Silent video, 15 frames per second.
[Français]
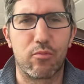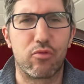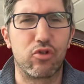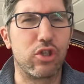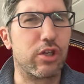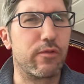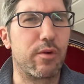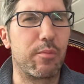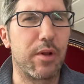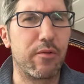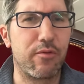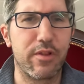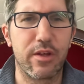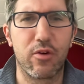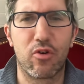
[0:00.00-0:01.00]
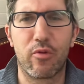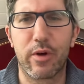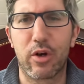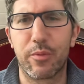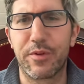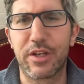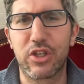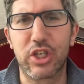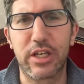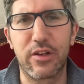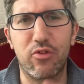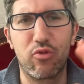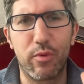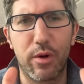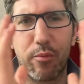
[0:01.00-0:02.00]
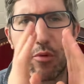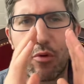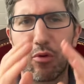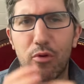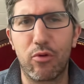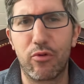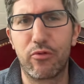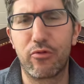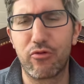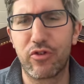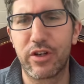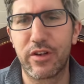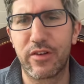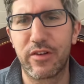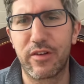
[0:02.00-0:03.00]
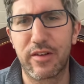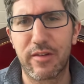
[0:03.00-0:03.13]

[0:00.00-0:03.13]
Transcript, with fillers: Bon, j'ai déjà fait plein de vidéos, mais comme ça, je résume un peu le sujet ici.